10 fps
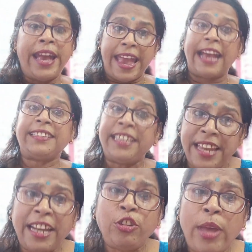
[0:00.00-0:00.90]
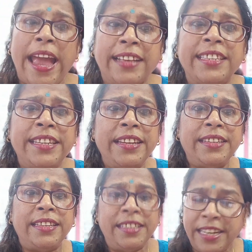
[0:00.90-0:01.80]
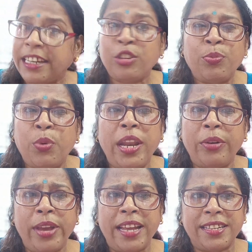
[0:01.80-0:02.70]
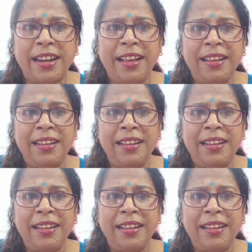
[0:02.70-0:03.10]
অ্যাক্সিডেন্ট তো অ্যাক্সিডেন্টই সেটা তো বলে কয়ে আসে না